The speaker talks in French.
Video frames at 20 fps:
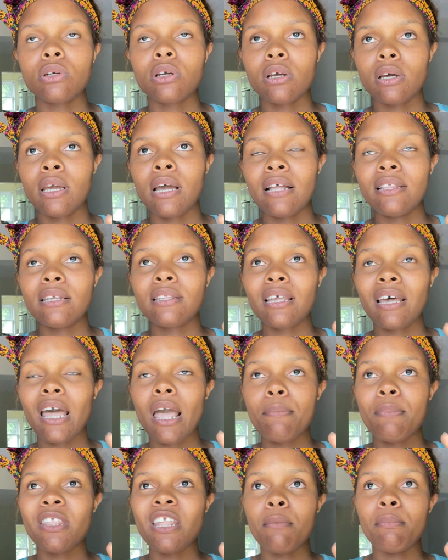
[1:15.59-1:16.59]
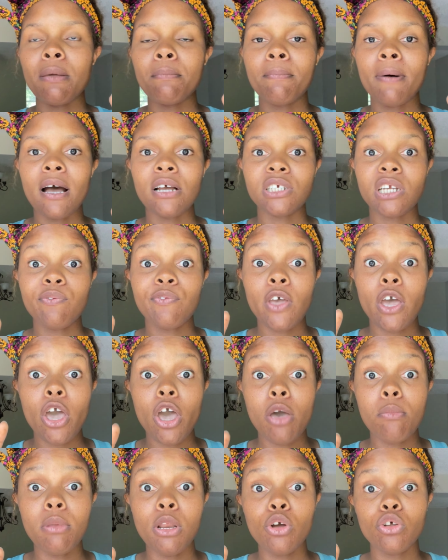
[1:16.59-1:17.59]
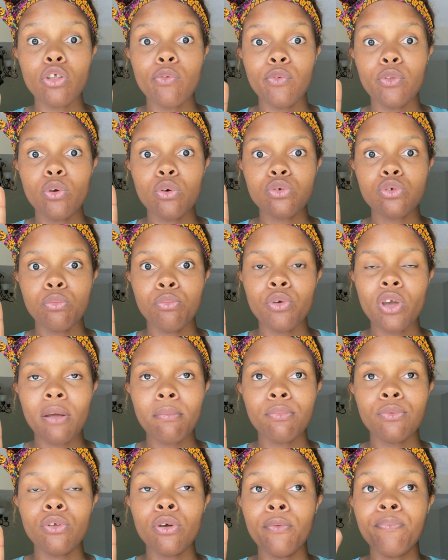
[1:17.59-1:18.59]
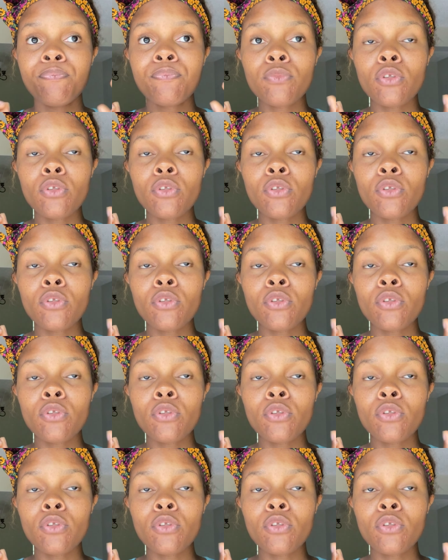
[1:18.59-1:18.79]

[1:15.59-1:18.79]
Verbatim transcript: Regardez très bien dans mes pages. J'ai fait un million de vidéos sur Muriel, de,